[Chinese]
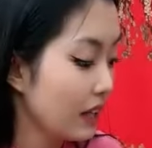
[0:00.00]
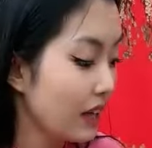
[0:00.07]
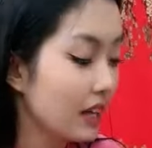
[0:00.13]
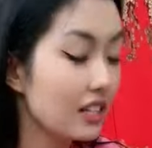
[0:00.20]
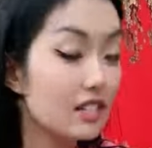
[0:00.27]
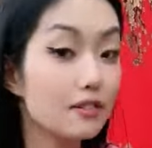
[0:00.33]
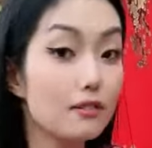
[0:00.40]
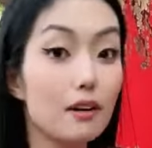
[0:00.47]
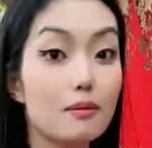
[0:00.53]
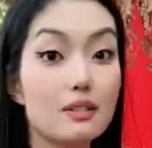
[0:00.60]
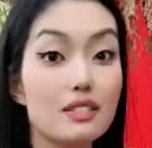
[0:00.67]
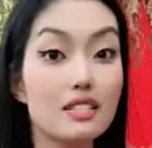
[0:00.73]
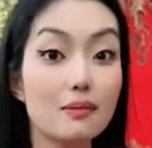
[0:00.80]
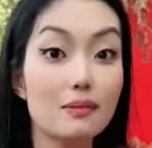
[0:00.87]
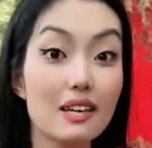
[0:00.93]
那可是我
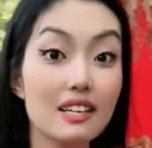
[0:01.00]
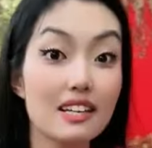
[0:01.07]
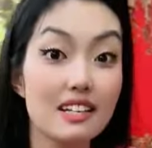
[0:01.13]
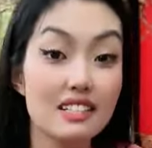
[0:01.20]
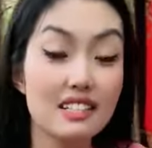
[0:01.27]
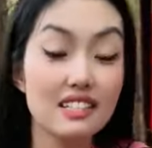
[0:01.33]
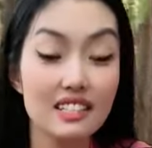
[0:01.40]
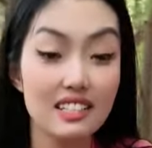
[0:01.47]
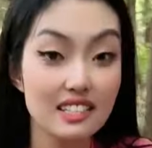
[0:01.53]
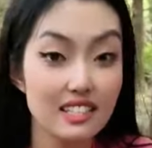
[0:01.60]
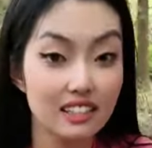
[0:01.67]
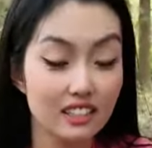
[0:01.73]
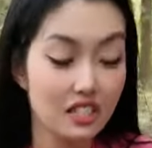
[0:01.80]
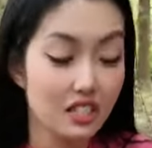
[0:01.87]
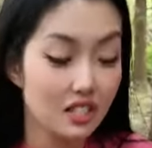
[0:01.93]
们这边野生野
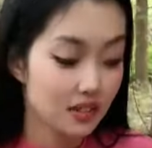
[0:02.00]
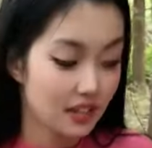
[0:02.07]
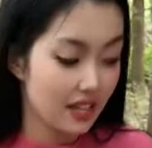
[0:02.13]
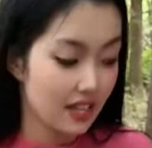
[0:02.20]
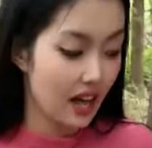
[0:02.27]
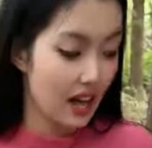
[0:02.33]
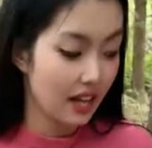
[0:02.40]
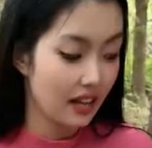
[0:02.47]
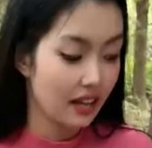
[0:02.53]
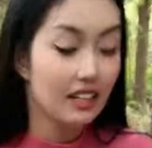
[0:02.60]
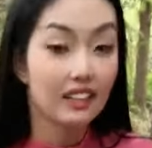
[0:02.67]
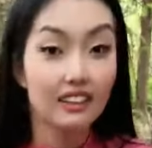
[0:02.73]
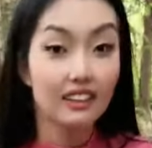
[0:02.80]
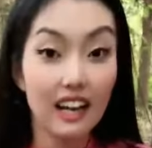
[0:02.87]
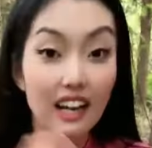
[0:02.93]
长的雪燕，
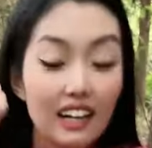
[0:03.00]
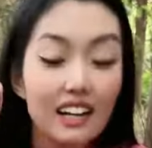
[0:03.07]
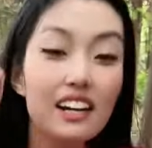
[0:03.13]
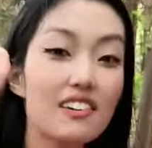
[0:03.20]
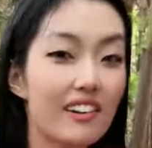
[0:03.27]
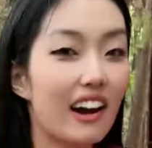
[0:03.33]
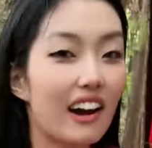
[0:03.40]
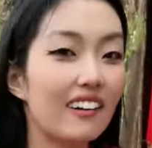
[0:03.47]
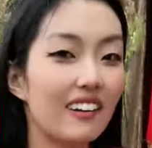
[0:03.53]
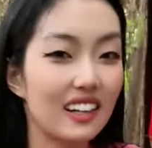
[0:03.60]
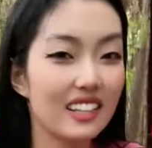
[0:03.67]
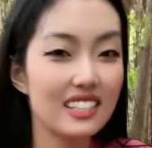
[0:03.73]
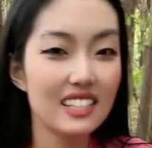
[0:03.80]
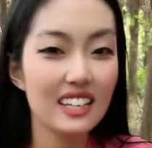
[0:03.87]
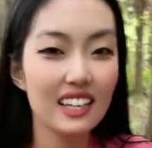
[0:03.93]
男人的软
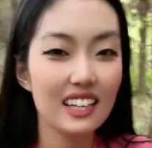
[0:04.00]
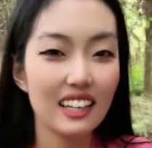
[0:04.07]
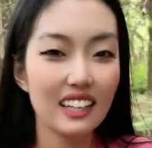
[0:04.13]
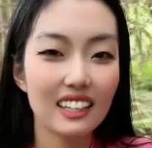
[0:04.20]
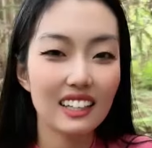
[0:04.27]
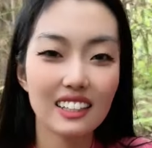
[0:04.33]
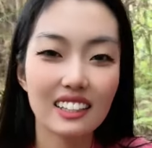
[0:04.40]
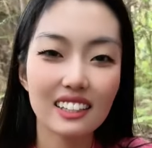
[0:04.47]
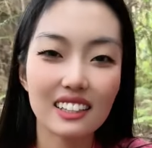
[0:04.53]
黄金。